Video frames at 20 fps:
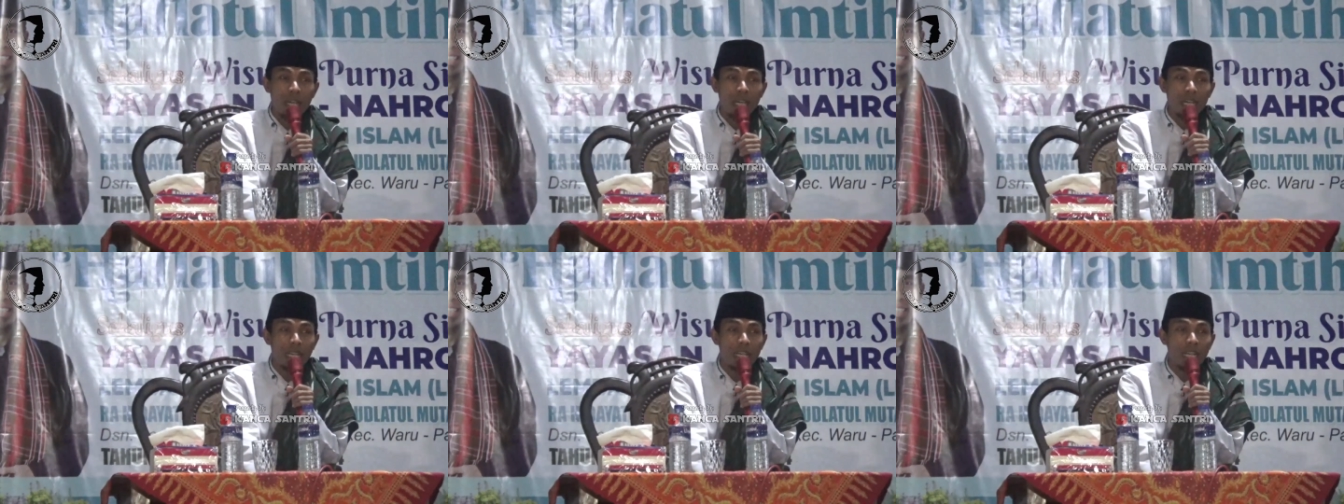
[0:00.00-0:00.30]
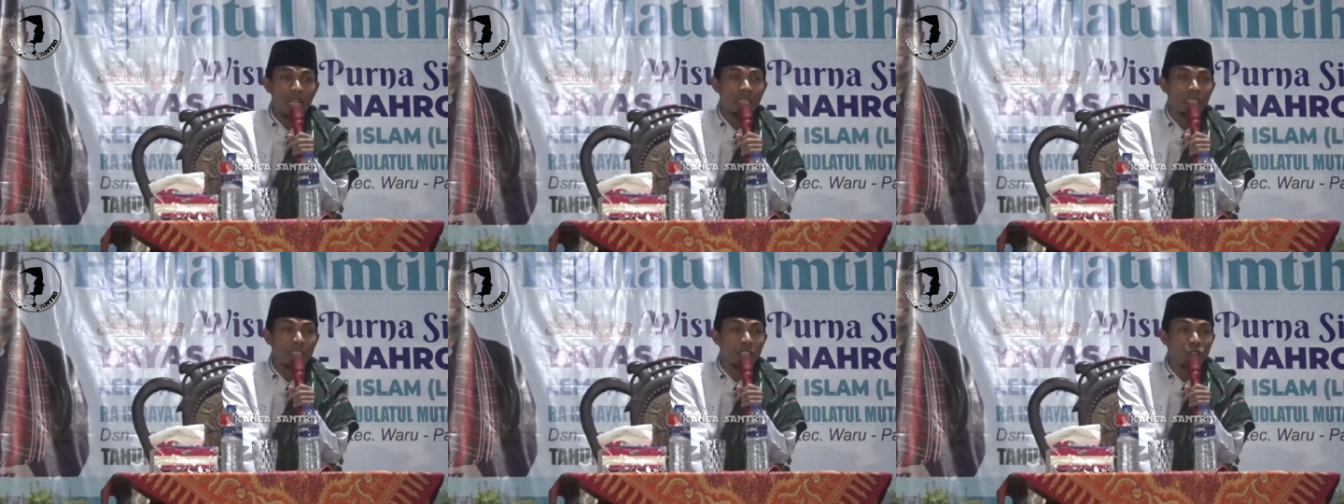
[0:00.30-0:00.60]
karena
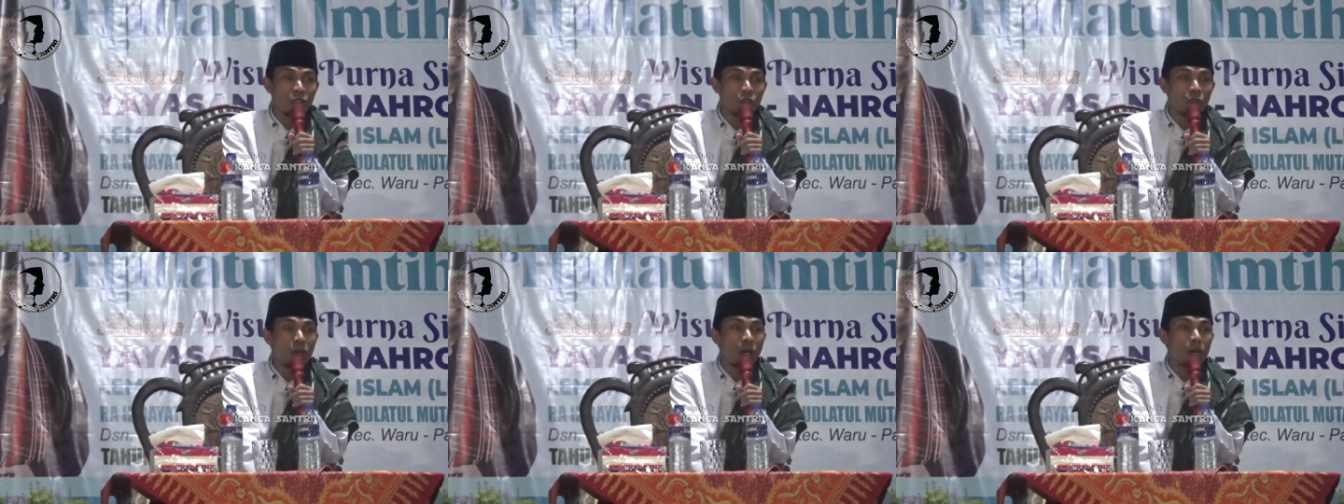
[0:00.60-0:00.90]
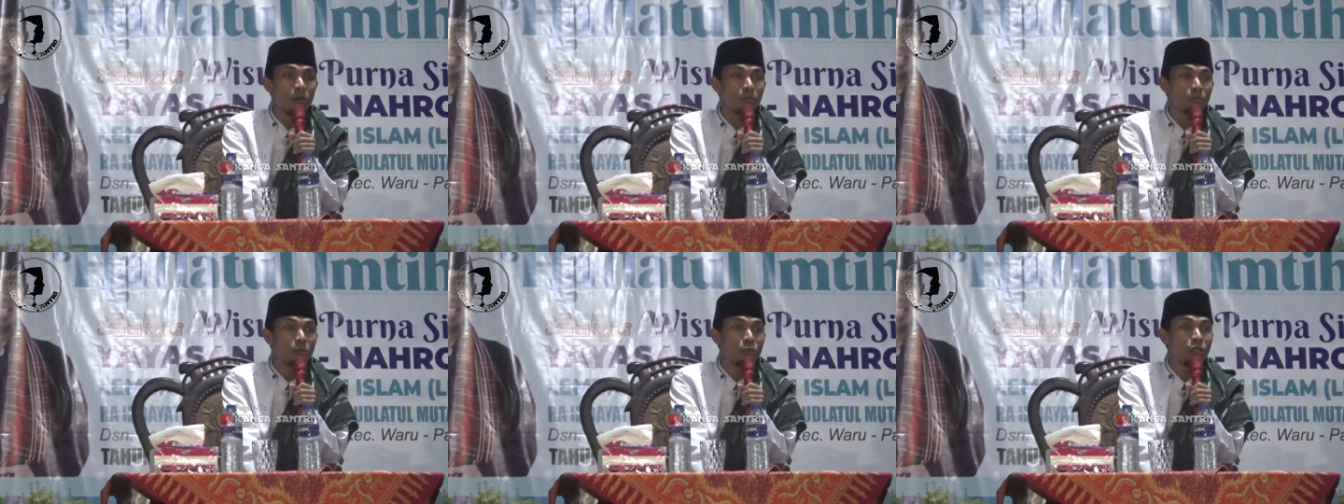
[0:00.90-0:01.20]
gak dinto
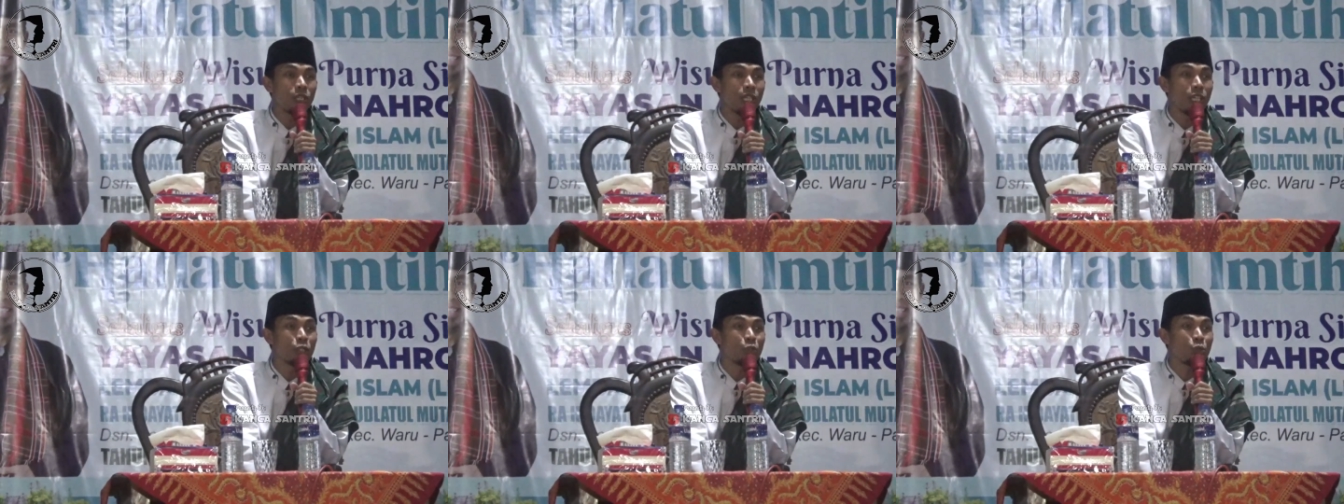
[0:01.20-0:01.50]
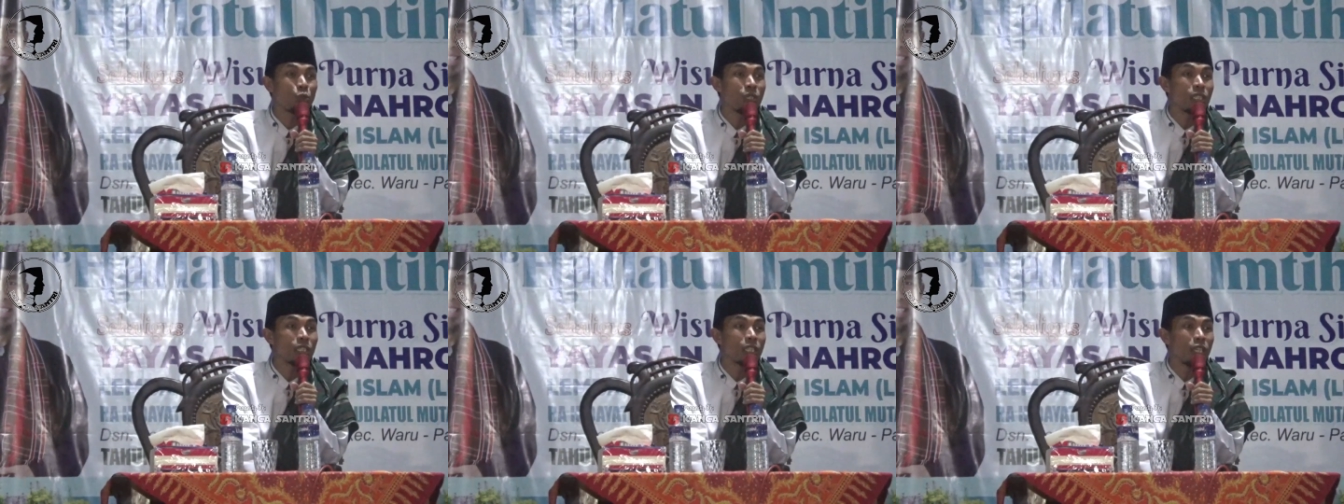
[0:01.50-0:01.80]
ampun
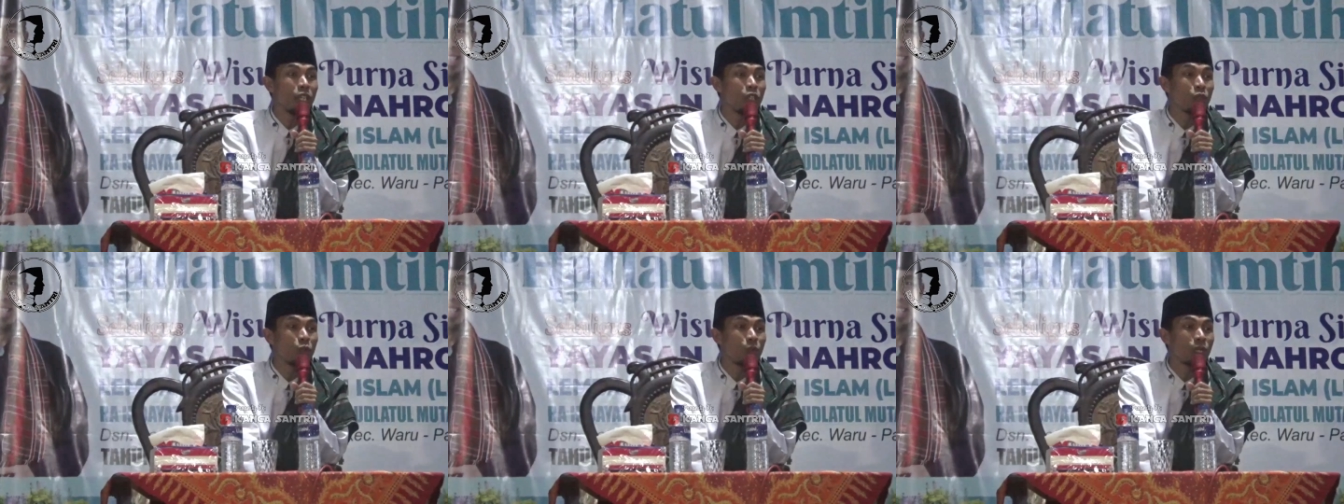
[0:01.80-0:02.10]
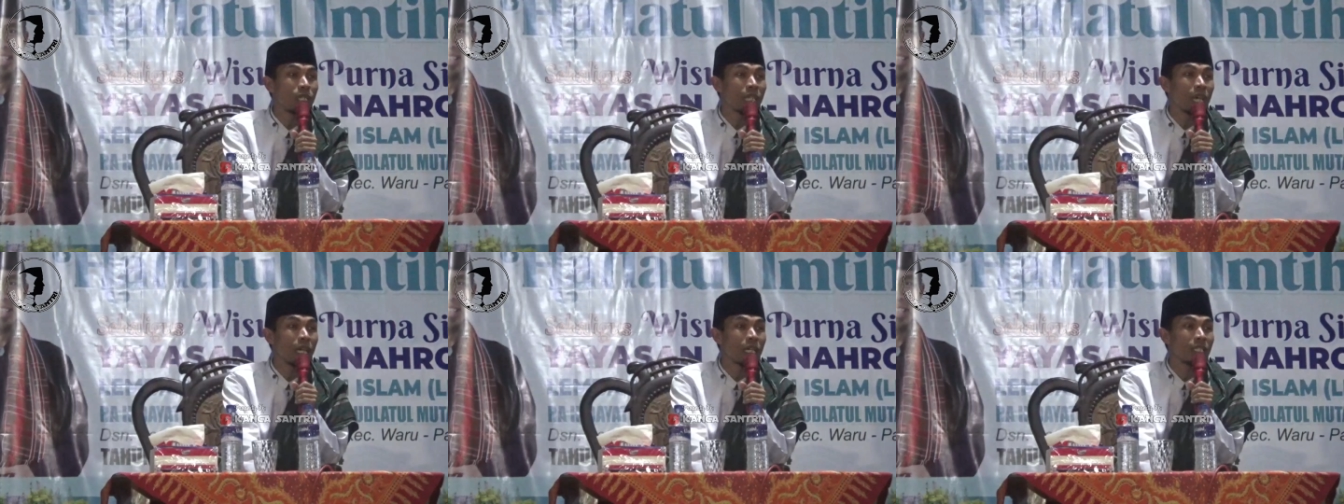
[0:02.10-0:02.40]
icungkan
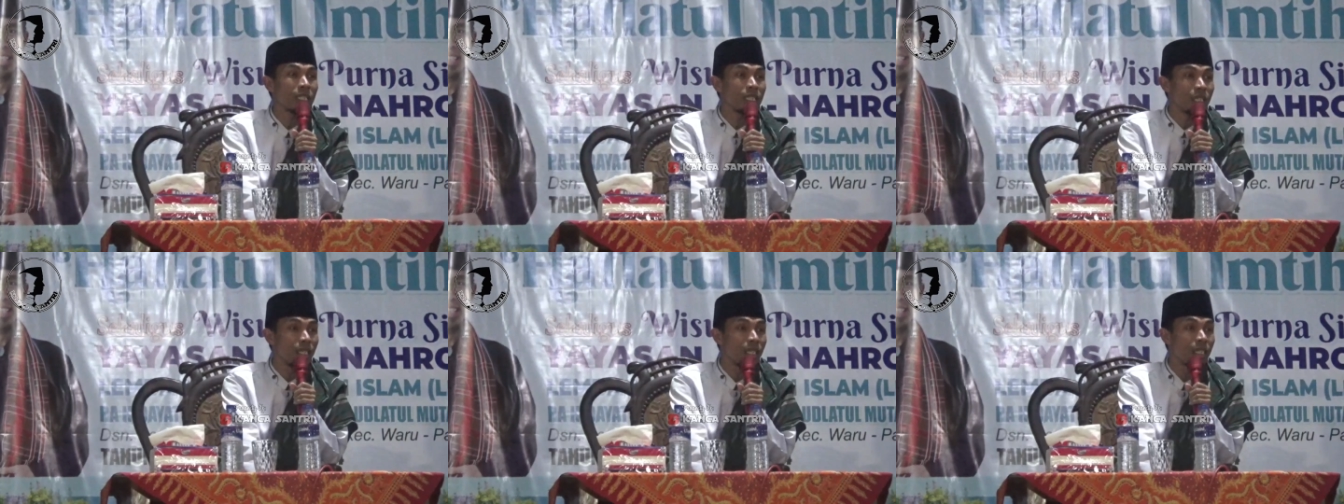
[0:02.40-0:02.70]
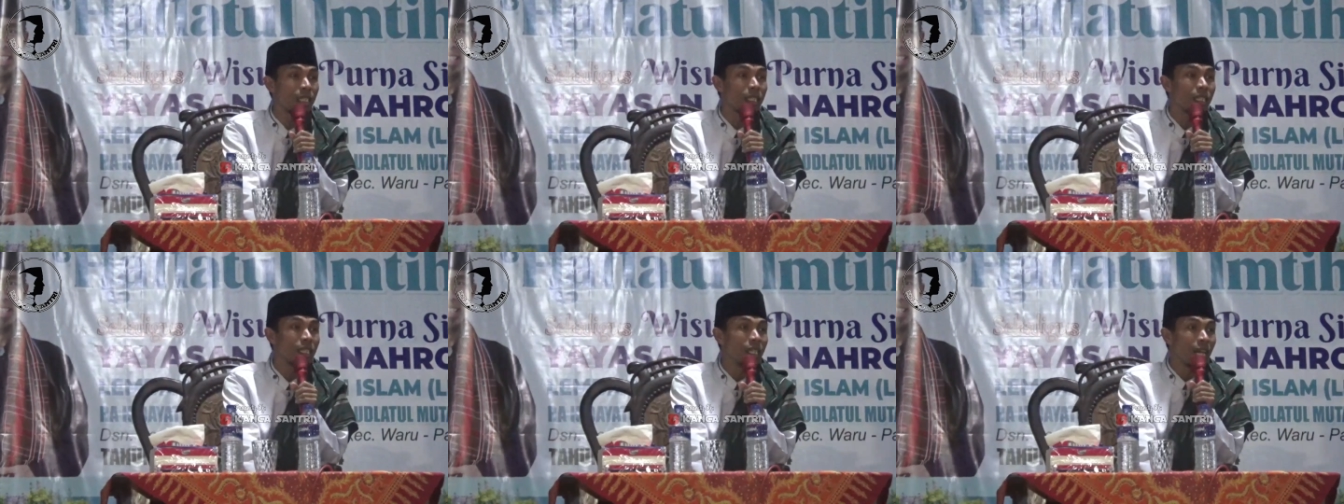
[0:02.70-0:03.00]
duit
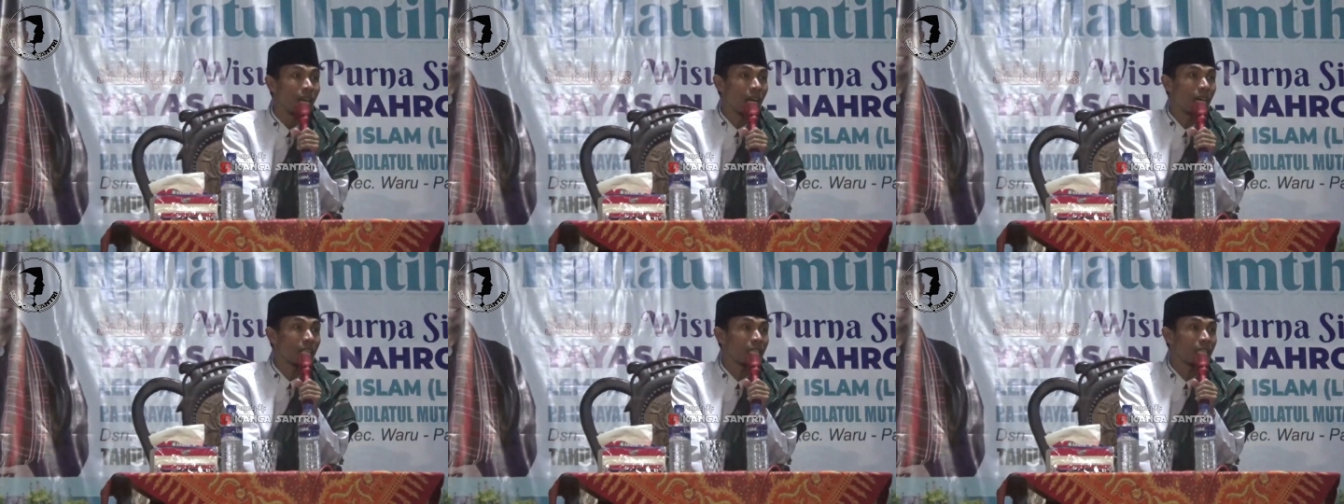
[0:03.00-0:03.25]
takdir